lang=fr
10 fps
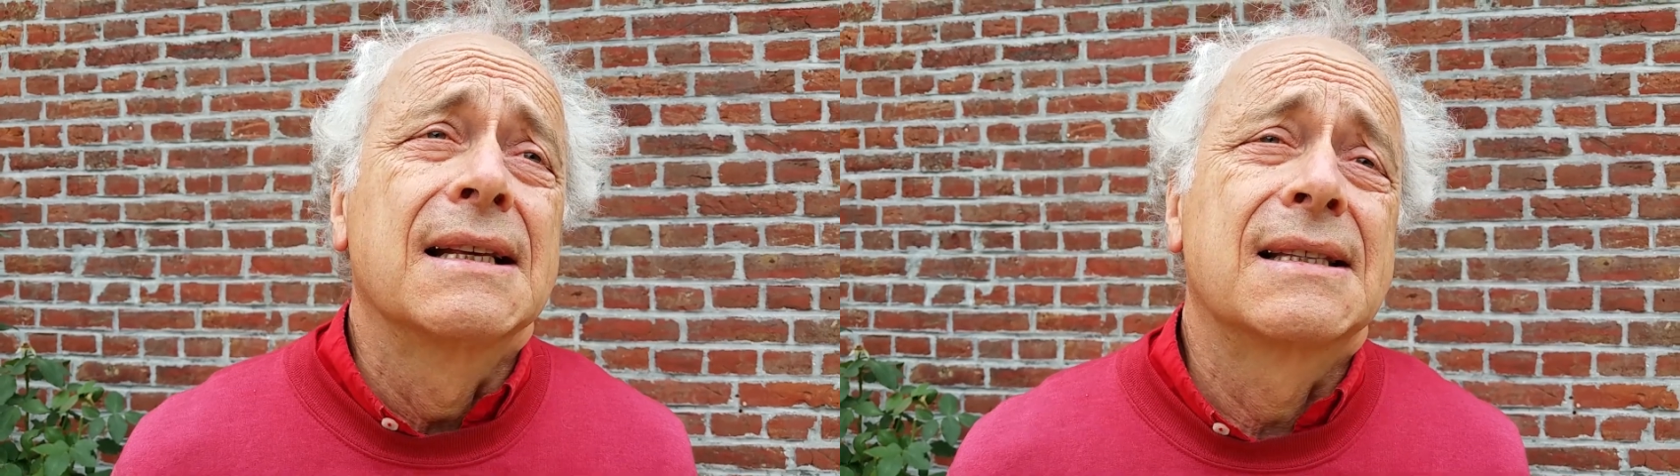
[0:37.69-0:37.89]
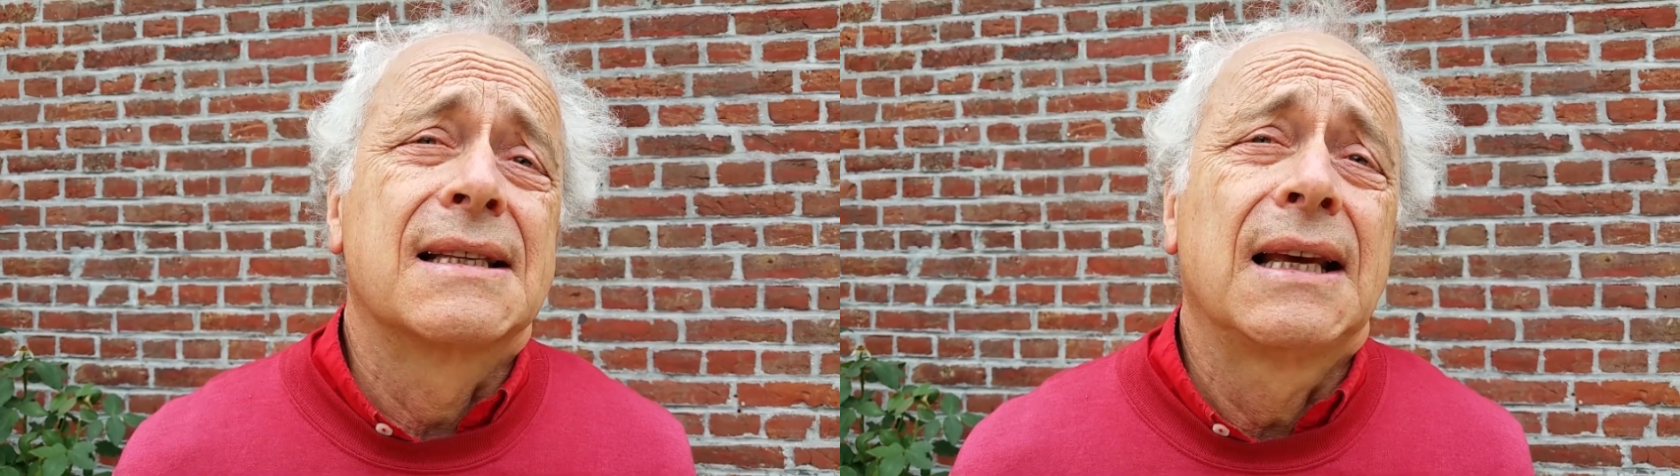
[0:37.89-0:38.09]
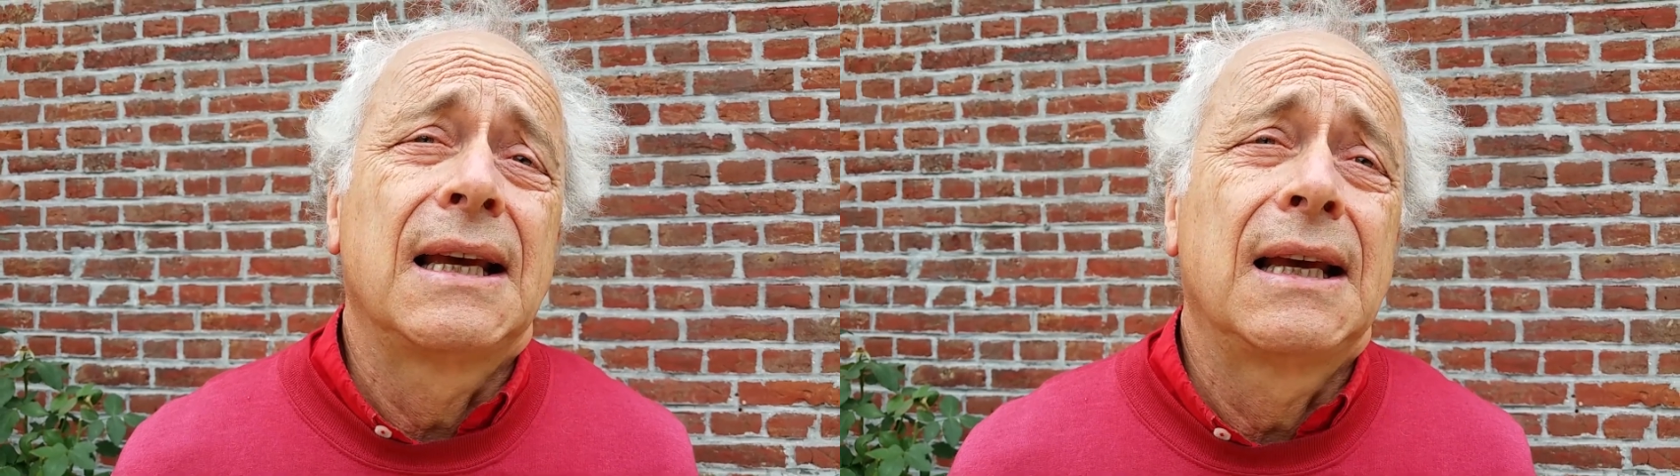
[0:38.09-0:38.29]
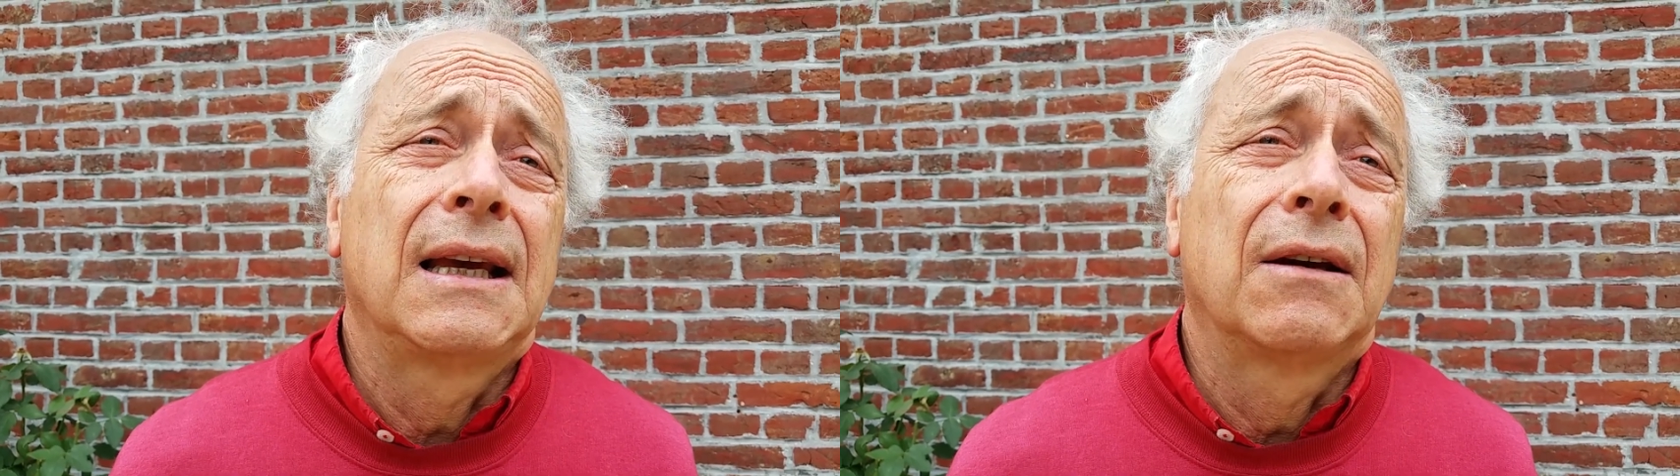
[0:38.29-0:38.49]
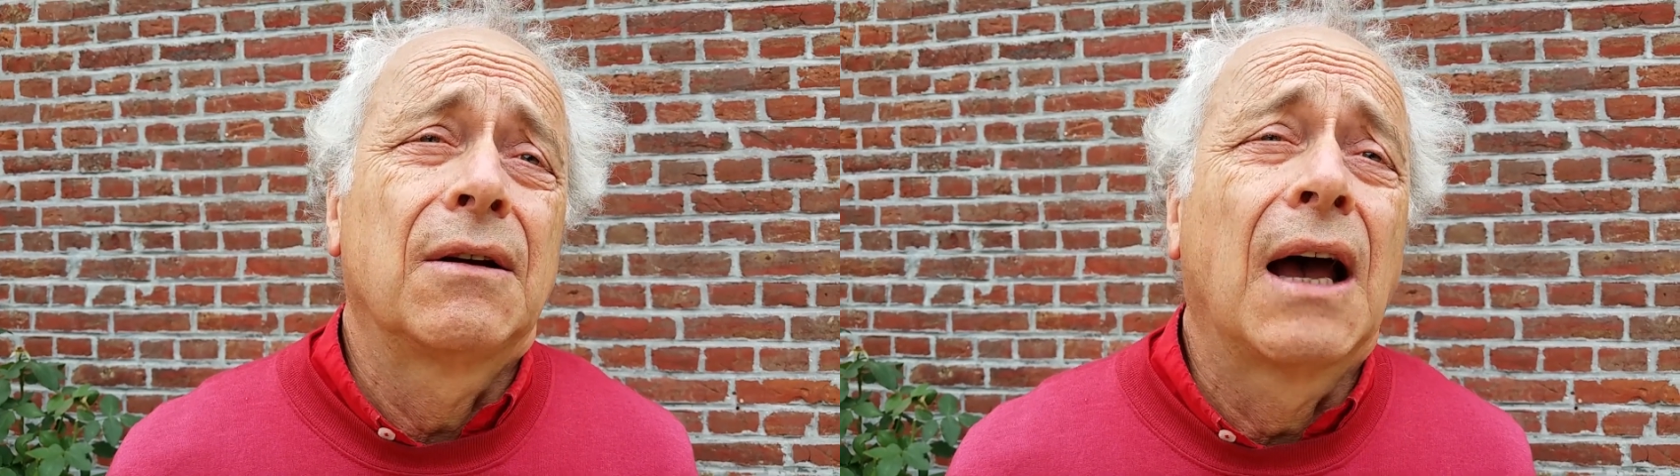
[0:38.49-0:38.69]

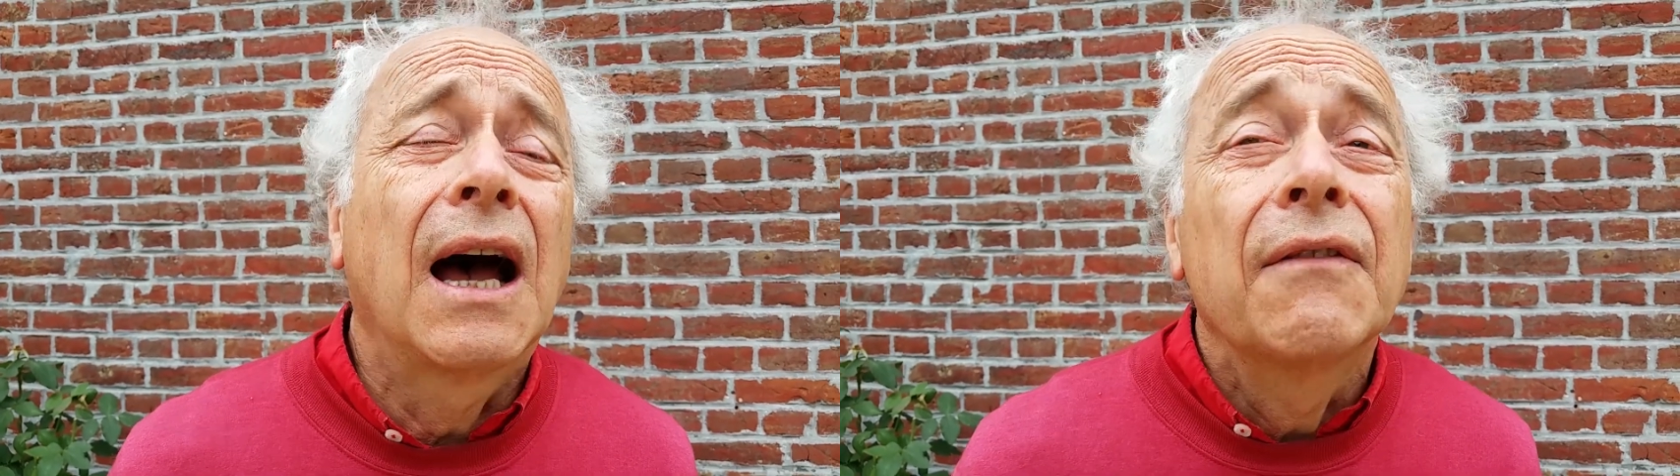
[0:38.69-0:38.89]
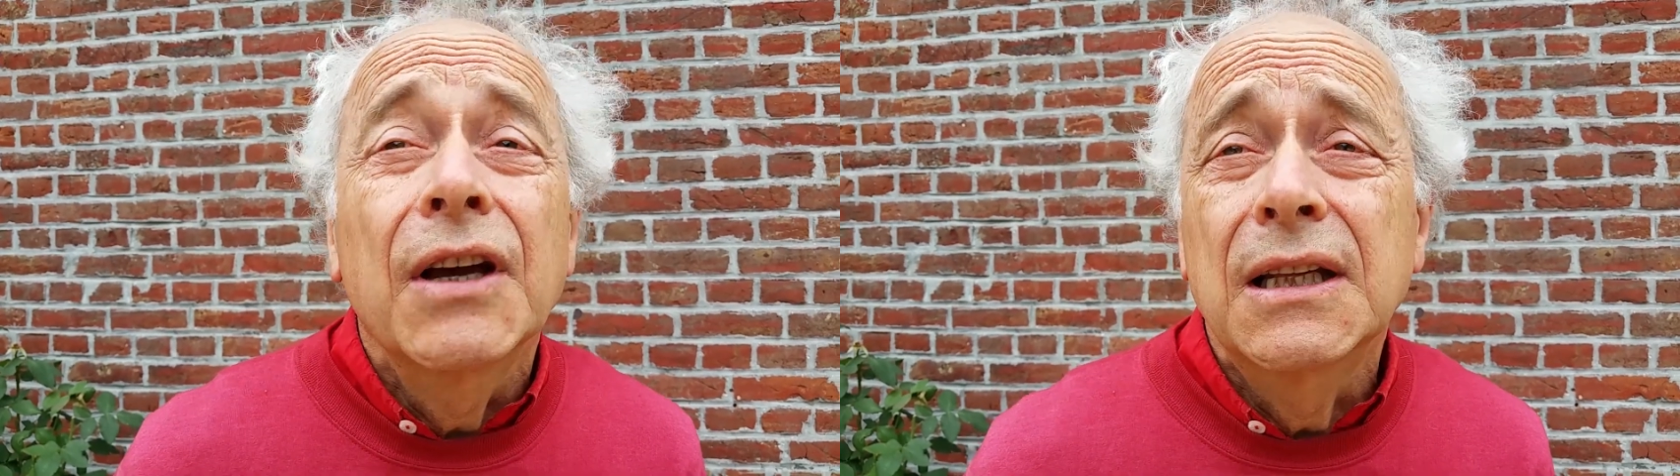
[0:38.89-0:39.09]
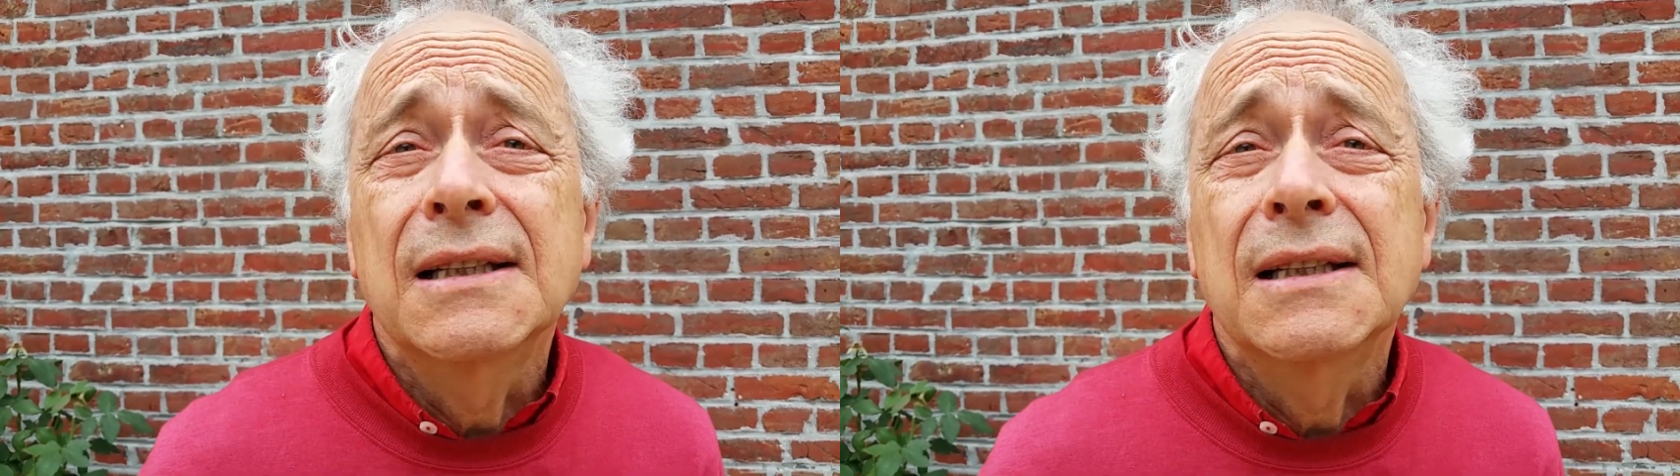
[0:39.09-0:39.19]
c'est euh, avec